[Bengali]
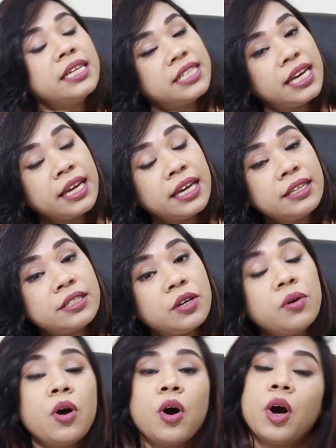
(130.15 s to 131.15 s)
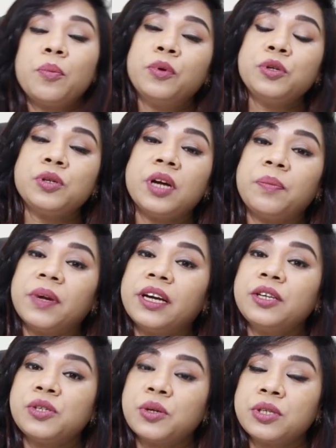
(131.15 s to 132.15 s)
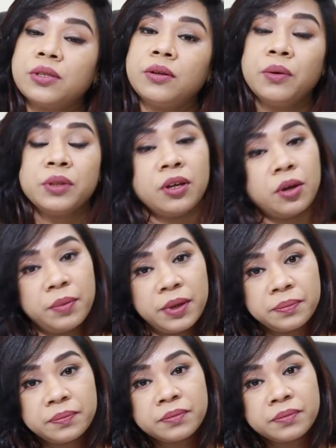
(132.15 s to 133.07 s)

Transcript: সেই ক্ষেত্রেও অবশ্যই আপনাকে সচেতন হতে হবে